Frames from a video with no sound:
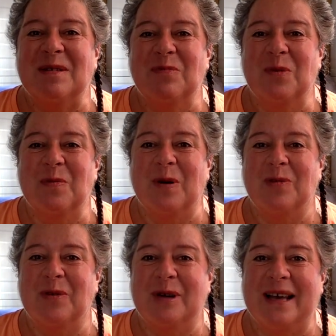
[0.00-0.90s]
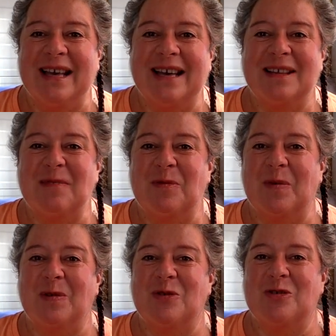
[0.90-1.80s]
des moments de rire, des
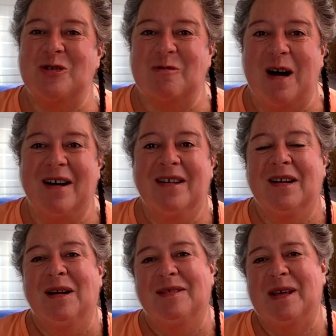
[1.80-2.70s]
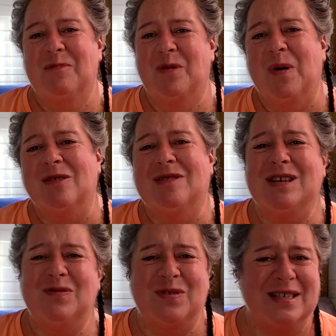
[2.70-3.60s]
moments de joie, des moments
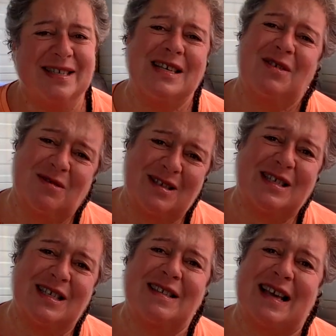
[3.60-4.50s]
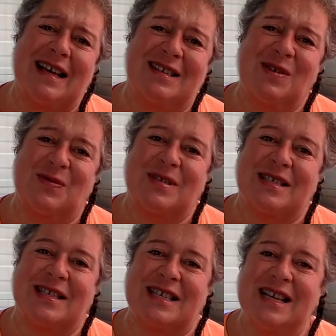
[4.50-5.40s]
difficiles aussi, très
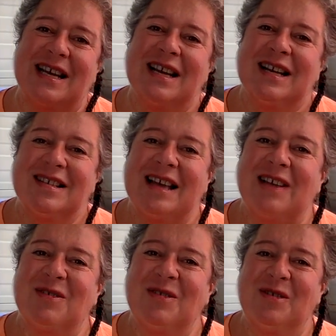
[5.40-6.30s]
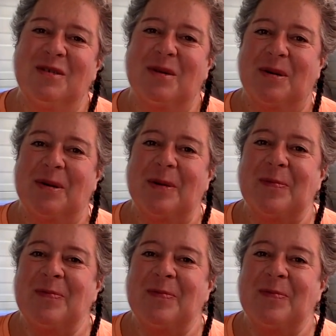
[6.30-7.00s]
difficiles, très douloureux.